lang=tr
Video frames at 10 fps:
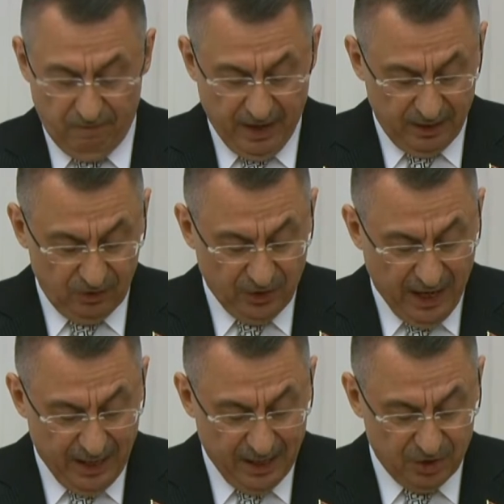ve
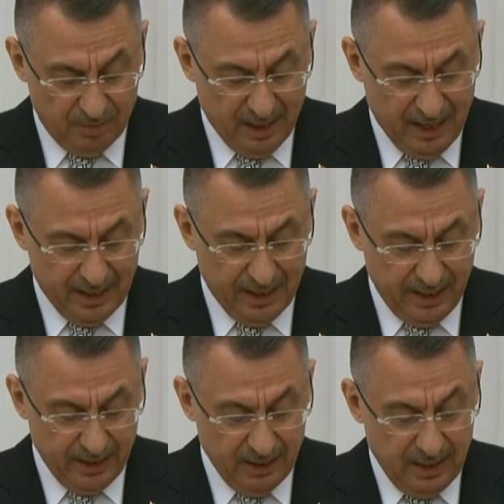
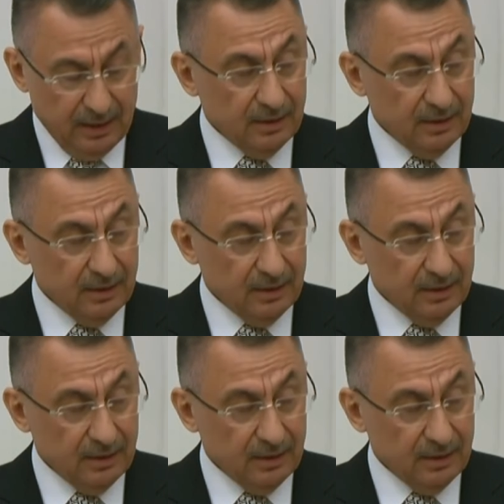değerlendirmelerle